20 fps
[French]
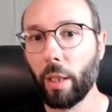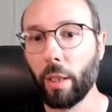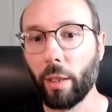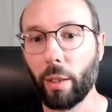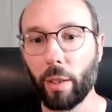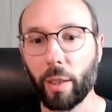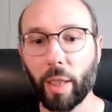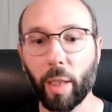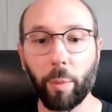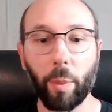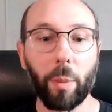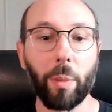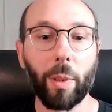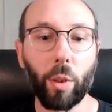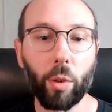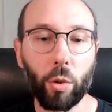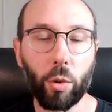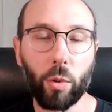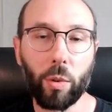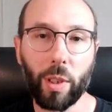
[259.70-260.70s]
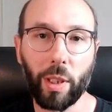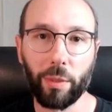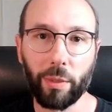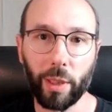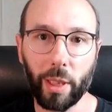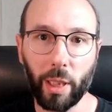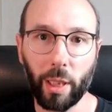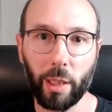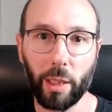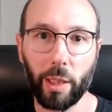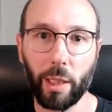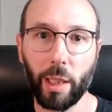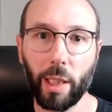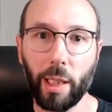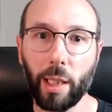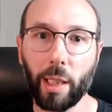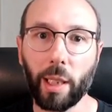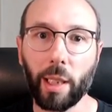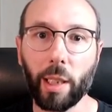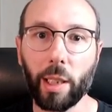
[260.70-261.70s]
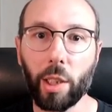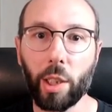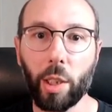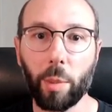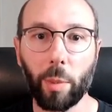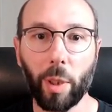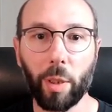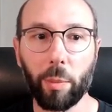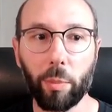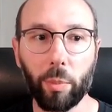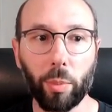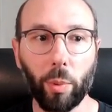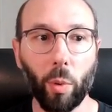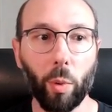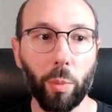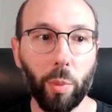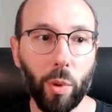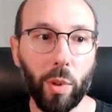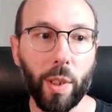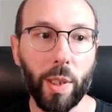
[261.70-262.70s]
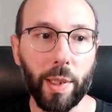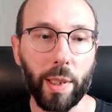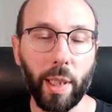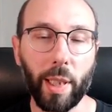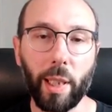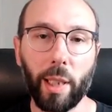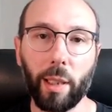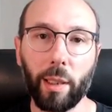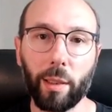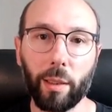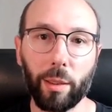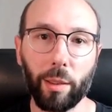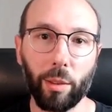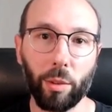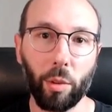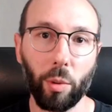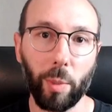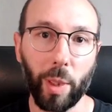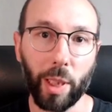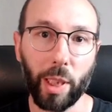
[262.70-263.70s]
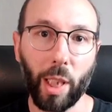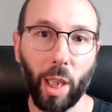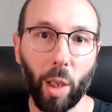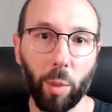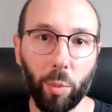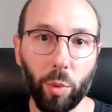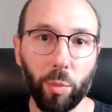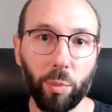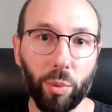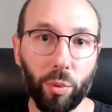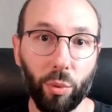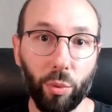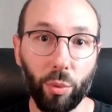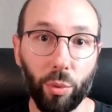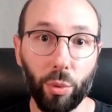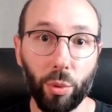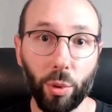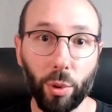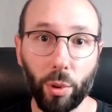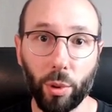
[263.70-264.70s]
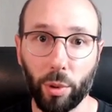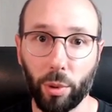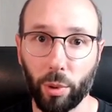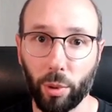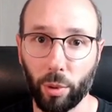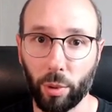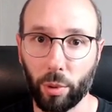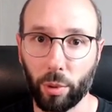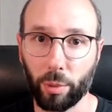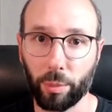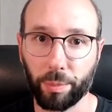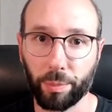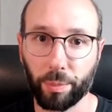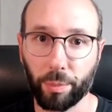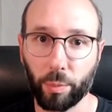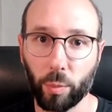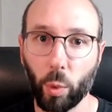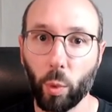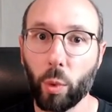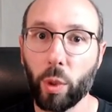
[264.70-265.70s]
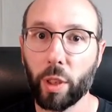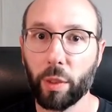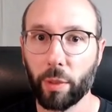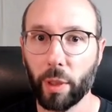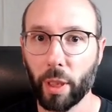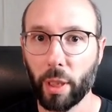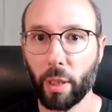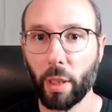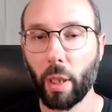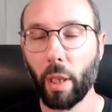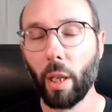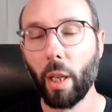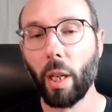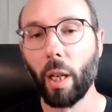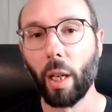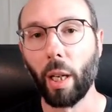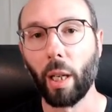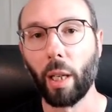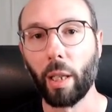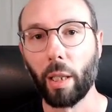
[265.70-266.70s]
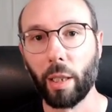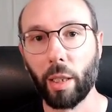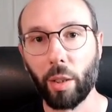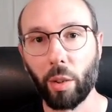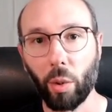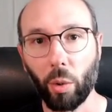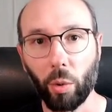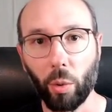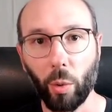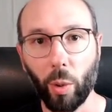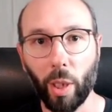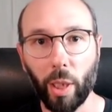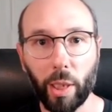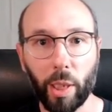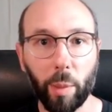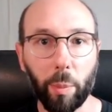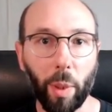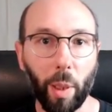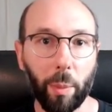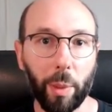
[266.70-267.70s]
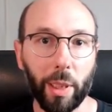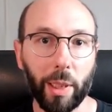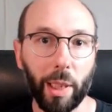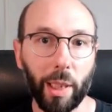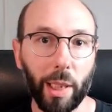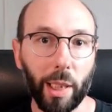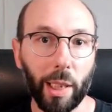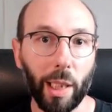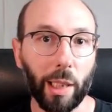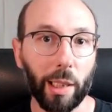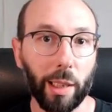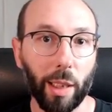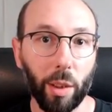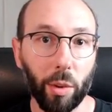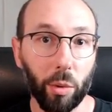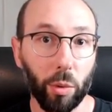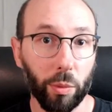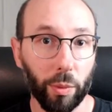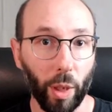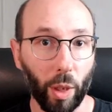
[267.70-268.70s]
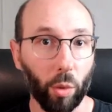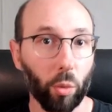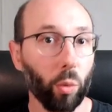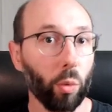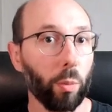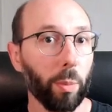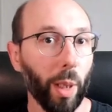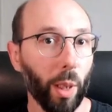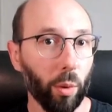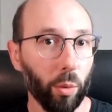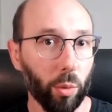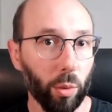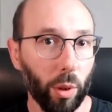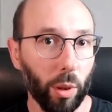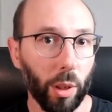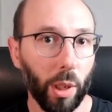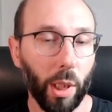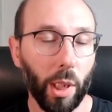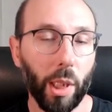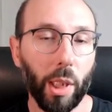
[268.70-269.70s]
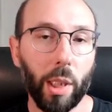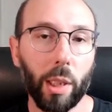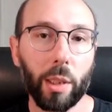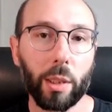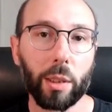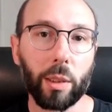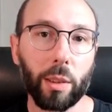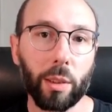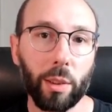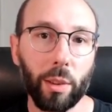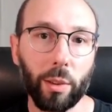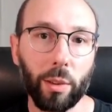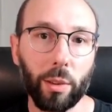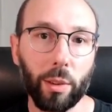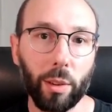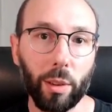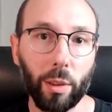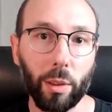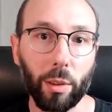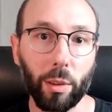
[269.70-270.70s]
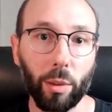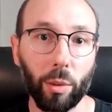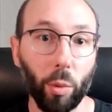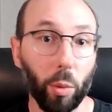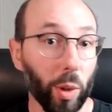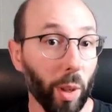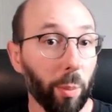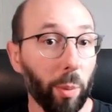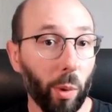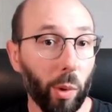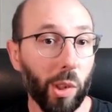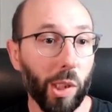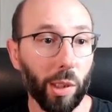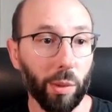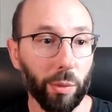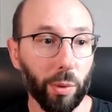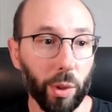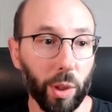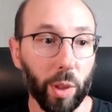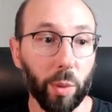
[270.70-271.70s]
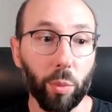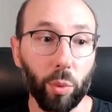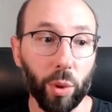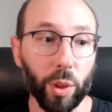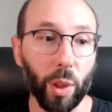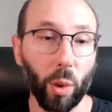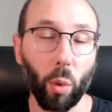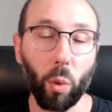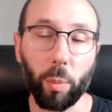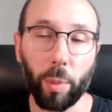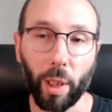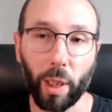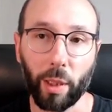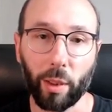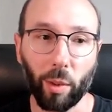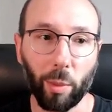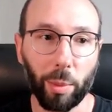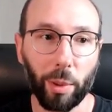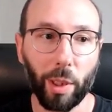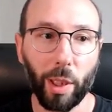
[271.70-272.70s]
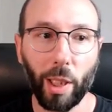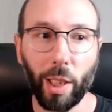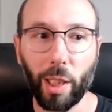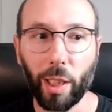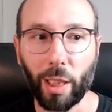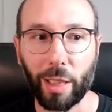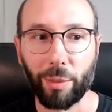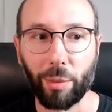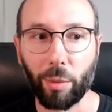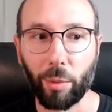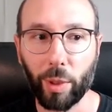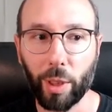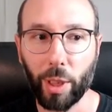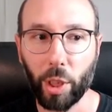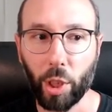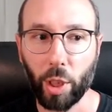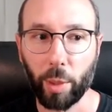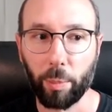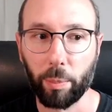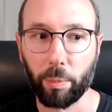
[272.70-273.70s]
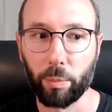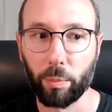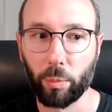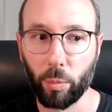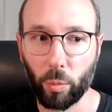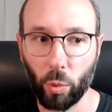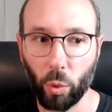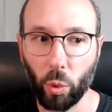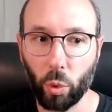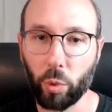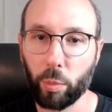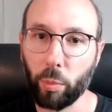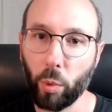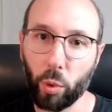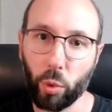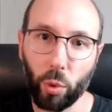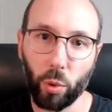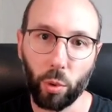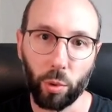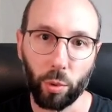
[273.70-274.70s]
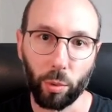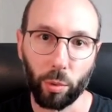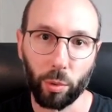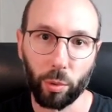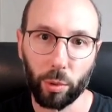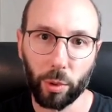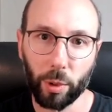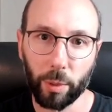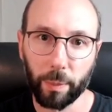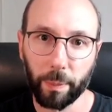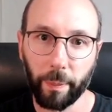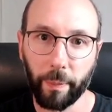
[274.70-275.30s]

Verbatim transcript: Euh, il y a pas mal de choses à faire et j'aimerais proposer ça euh, de manière un peu plus unifiée à un endroit qui permettrait à quelqu'un de faire tout le parcours sans donc apprendre symphonie depuis zéro par exemple. Et vous voyez que j'ai d'autres modules sous le coude.